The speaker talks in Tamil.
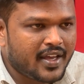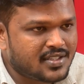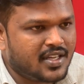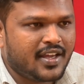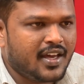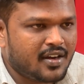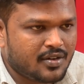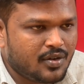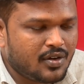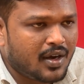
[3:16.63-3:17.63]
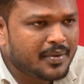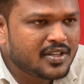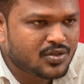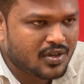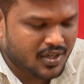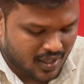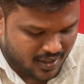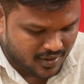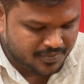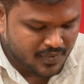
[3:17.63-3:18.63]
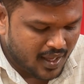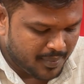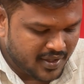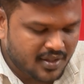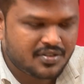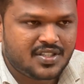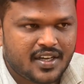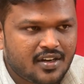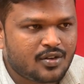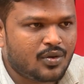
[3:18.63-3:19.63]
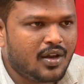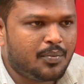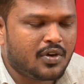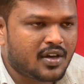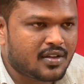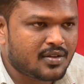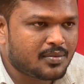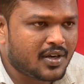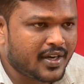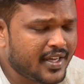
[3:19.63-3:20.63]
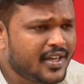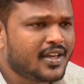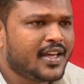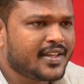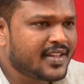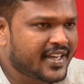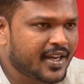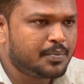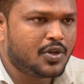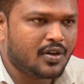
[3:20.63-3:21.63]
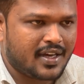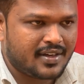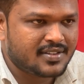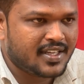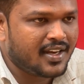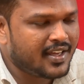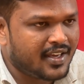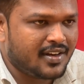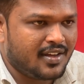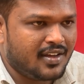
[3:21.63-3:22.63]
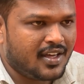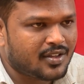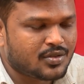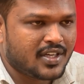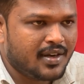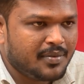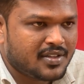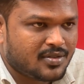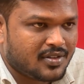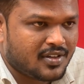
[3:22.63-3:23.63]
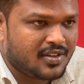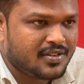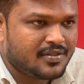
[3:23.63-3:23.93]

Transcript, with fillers: எச்சரிக்கையாக இருக்கணும் அப்படின்னு சொல்லியிருக்காரு இப்போ இந்த விஷயங்களுக்குள்ளே போகிறதுக்கு முன்னாடி இந்த கிரிப்டோ கரன்சினா என்ன அதை கொஞ்சம் எளிமையாக சொல்லுங்களேன்